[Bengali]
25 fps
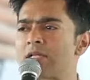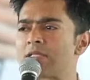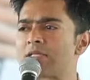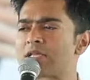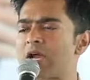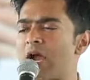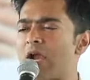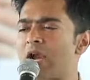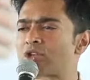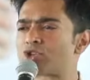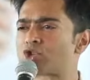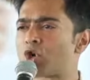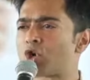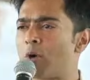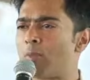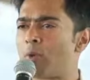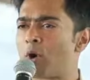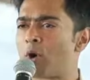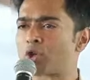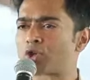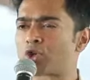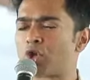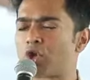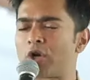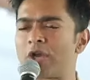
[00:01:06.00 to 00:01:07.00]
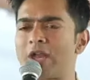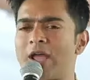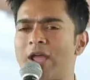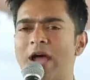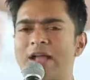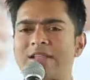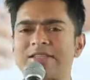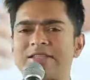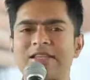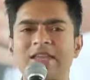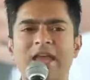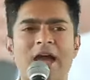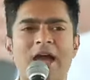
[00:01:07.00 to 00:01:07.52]
যার সমর্থনে
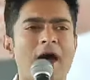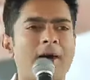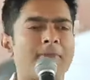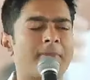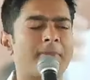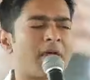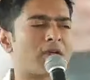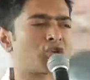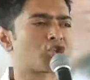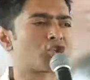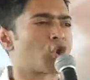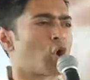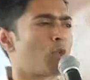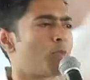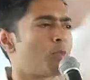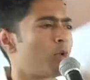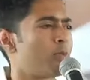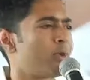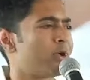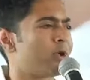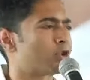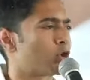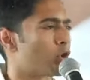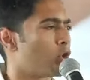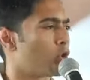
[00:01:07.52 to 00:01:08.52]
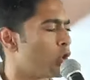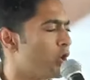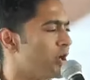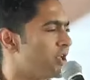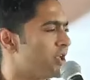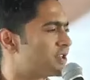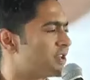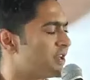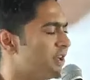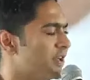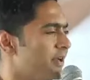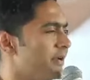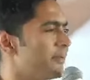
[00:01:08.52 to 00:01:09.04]
আজকে আমরা সমবেত
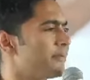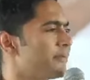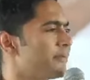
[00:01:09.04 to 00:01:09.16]
হয়েছি